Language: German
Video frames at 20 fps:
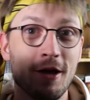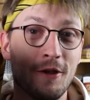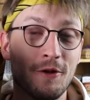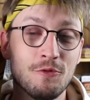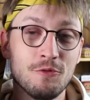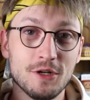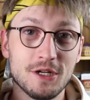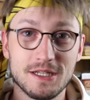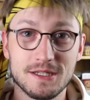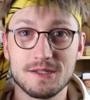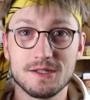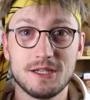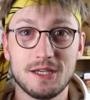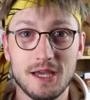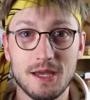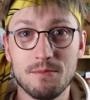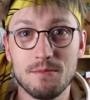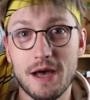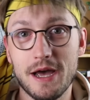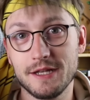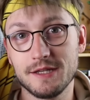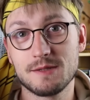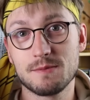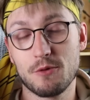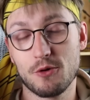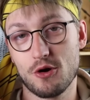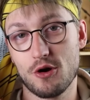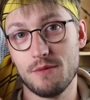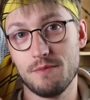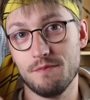Nur, dass ich eben eins
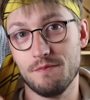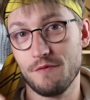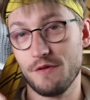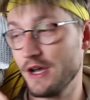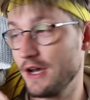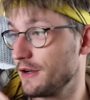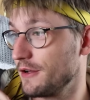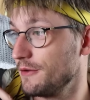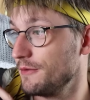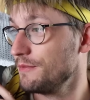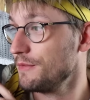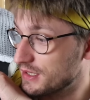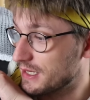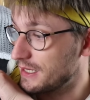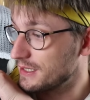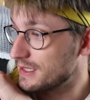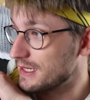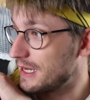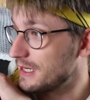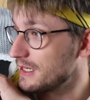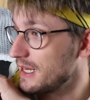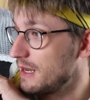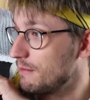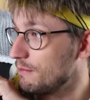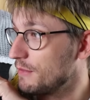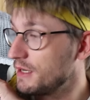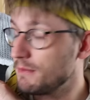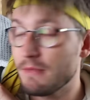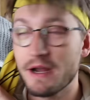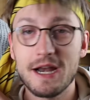bekommen werde. Das Ganze hat
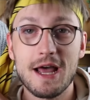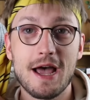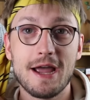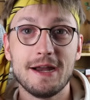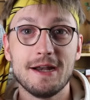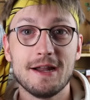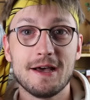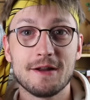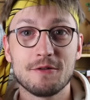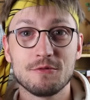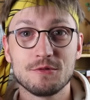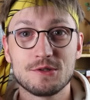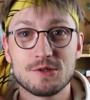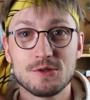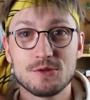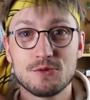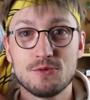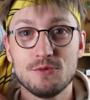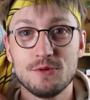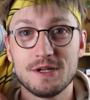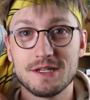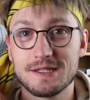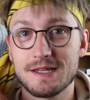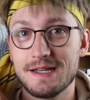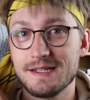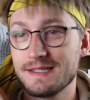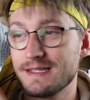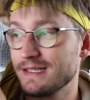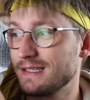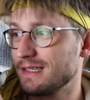eben mit meiner Einladung zu tun, das
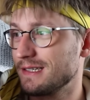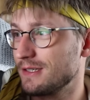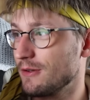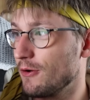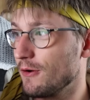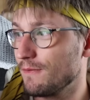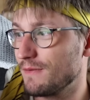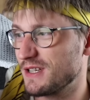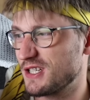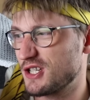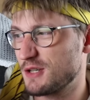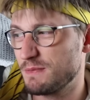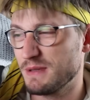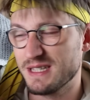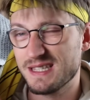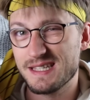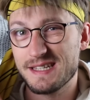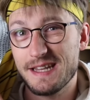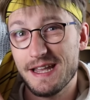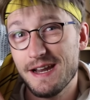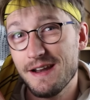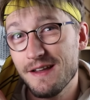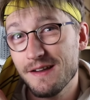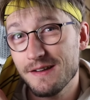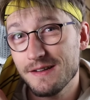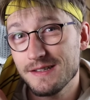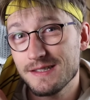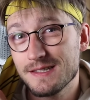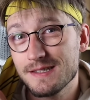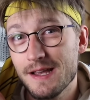heißt, das ist irgendwas
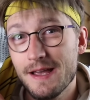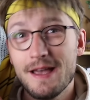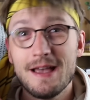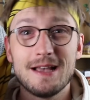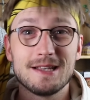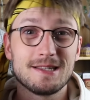Spezielleres.